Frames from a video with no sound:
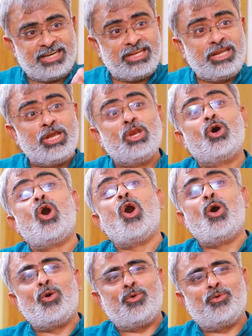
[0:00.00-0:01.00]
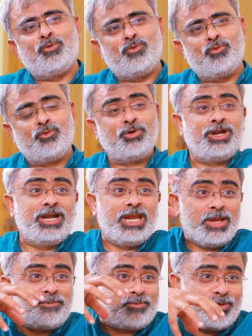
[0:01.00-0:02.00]
నీలో
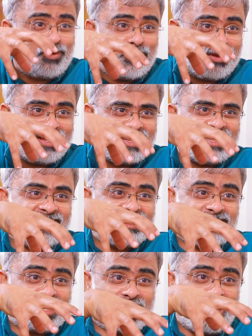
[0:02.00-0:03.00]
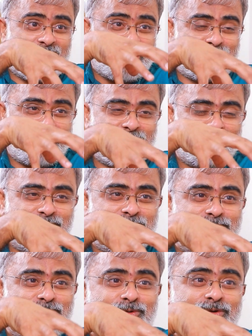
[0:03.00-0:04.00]
ఉండిపోయిన నిద్రాణమై
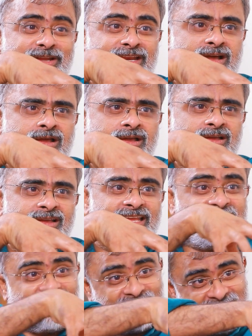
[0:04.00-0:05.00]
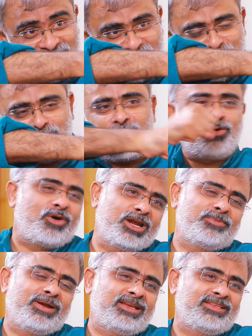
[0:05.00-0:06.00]
ఉండిపోయిన ఎవరైతే ఉన్నాడో
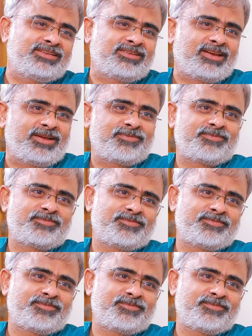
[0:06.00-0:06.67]
వాడి బయట తీసుకురా